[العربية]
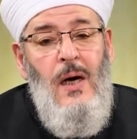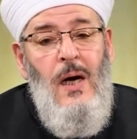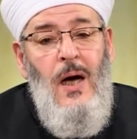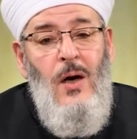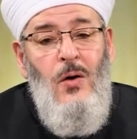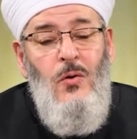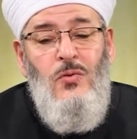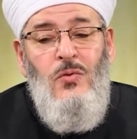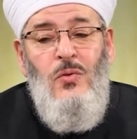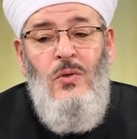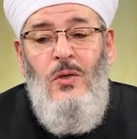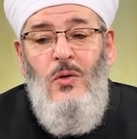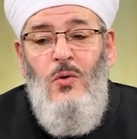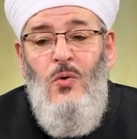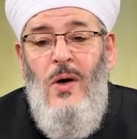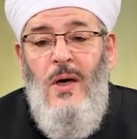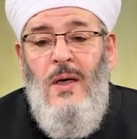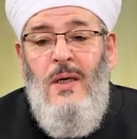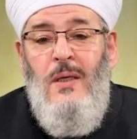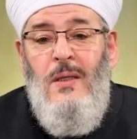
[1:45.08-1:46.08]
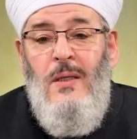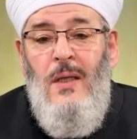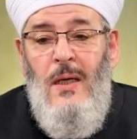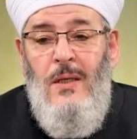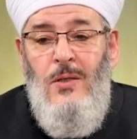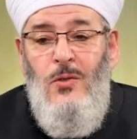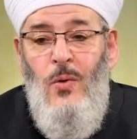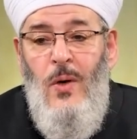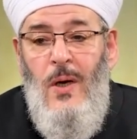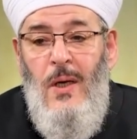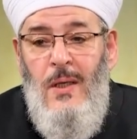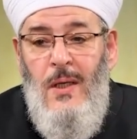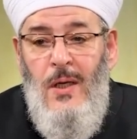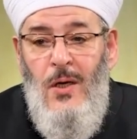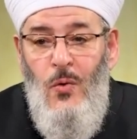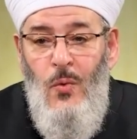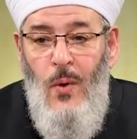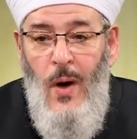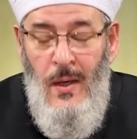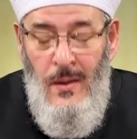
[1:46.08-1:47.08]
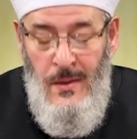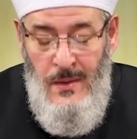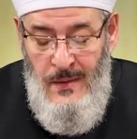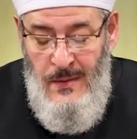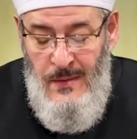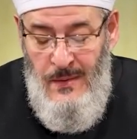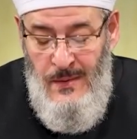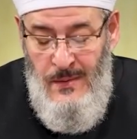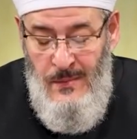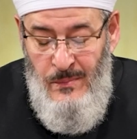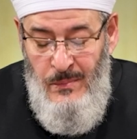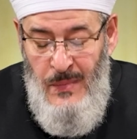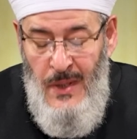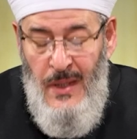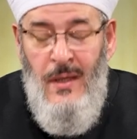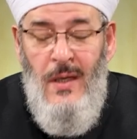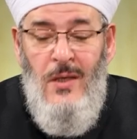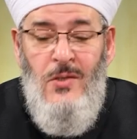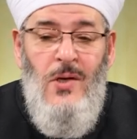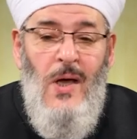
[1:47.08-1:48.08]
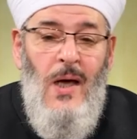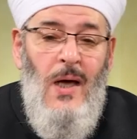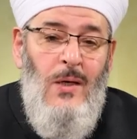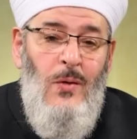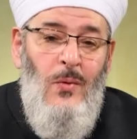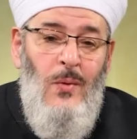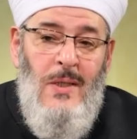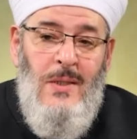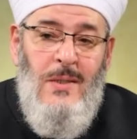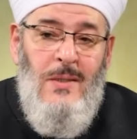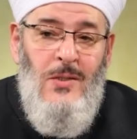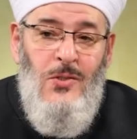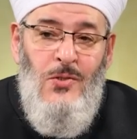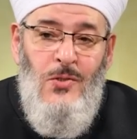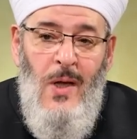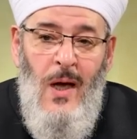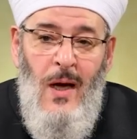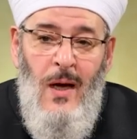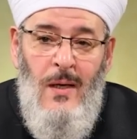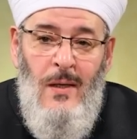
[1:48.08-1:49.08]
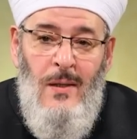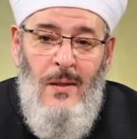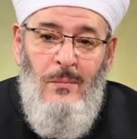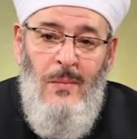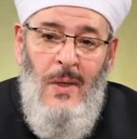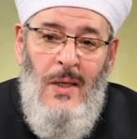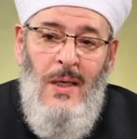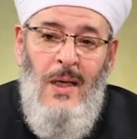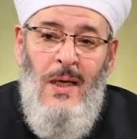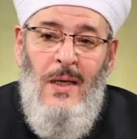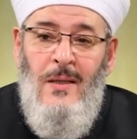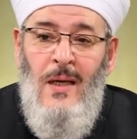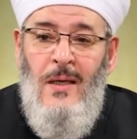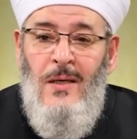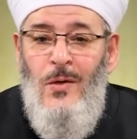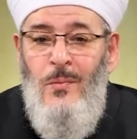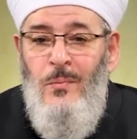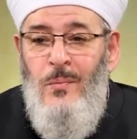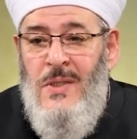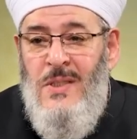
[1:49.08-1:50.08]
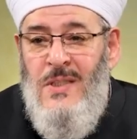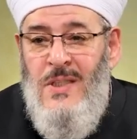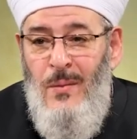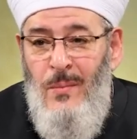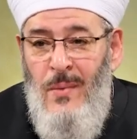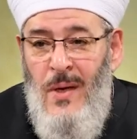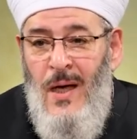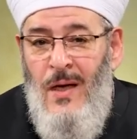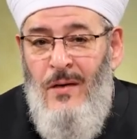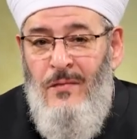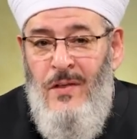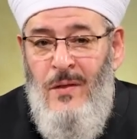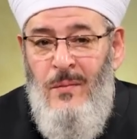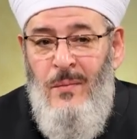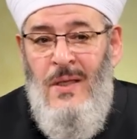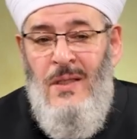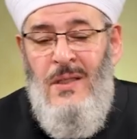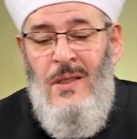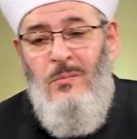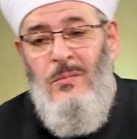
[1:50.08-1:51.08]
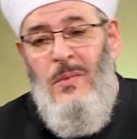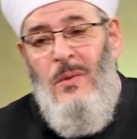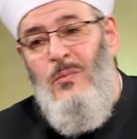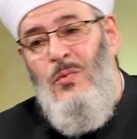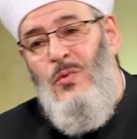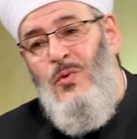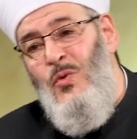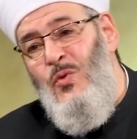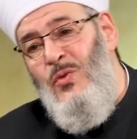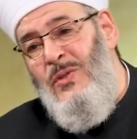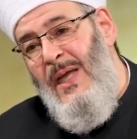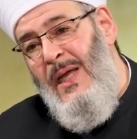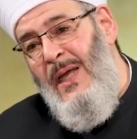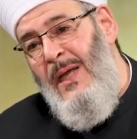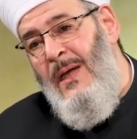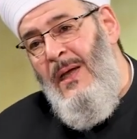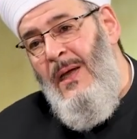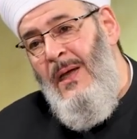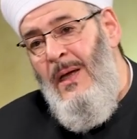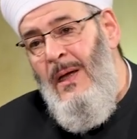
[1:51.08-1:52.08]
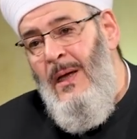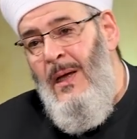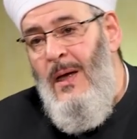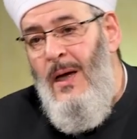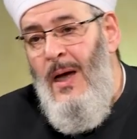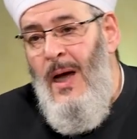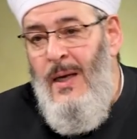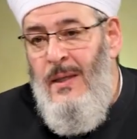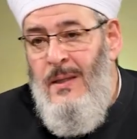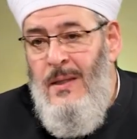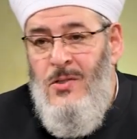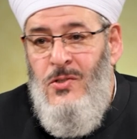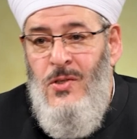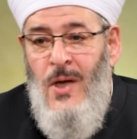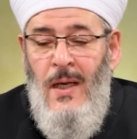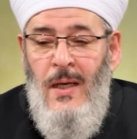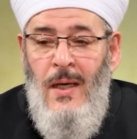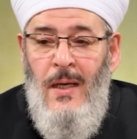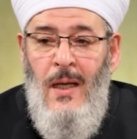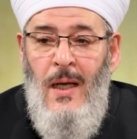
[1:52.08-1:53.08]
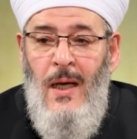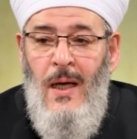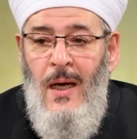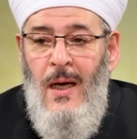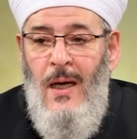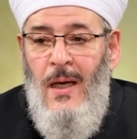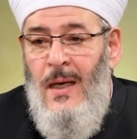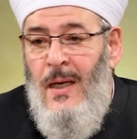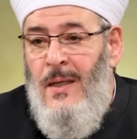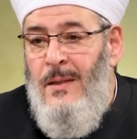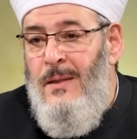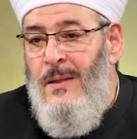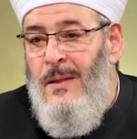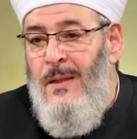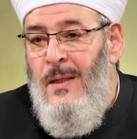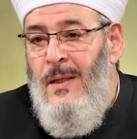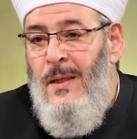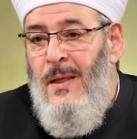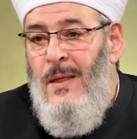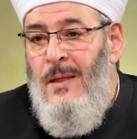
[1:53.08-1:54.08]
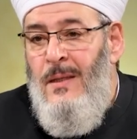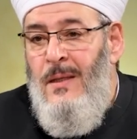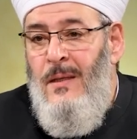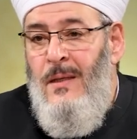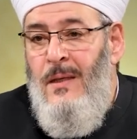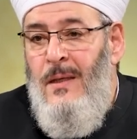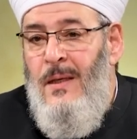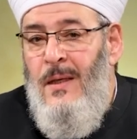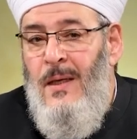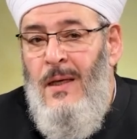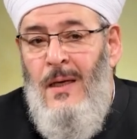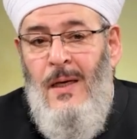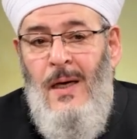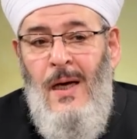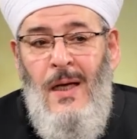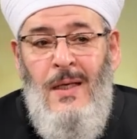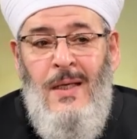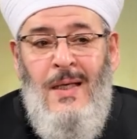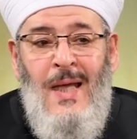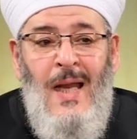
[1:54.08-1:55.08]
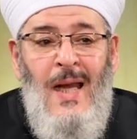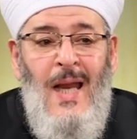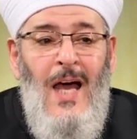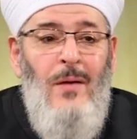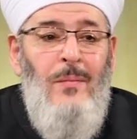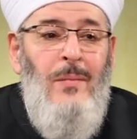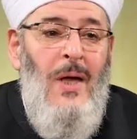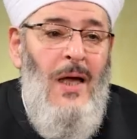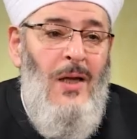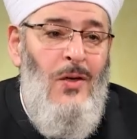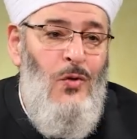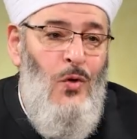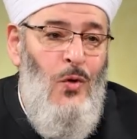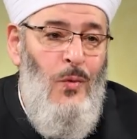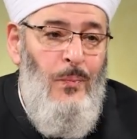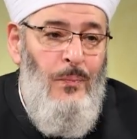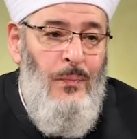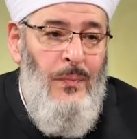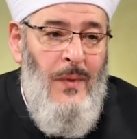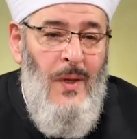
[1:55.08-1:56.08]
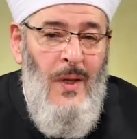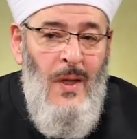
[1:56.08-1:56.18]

أعود لأؤكد أيها الإخوة بالرجاء والاستجداء بين يدي رب السماء في بيت من بيوته أن يجعلنا أهلا للكلام عنهم